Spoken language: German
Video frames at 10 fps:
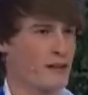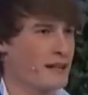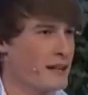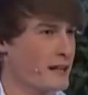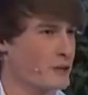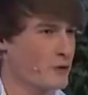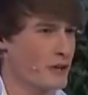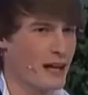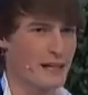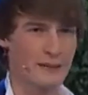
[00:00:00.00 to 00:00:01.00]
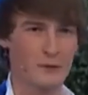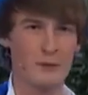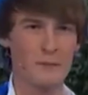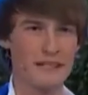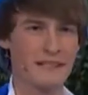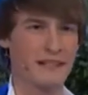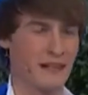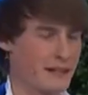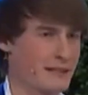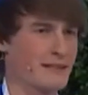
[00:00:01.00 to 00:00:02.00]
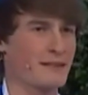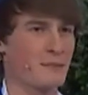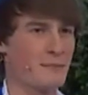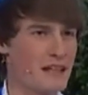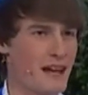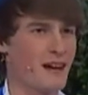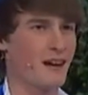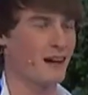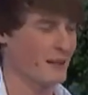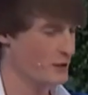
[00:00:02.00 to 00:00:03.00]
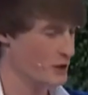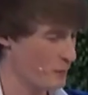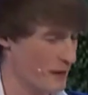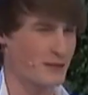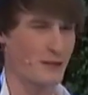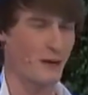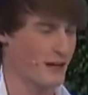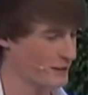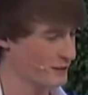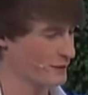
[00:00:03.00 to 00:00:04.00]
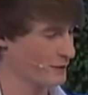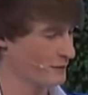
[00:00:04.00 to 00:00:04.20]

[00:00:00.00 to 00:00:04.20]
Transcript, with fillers: wenn ihr jetzt vielleicht über mich grinst, mir hat's Spaß gemacht.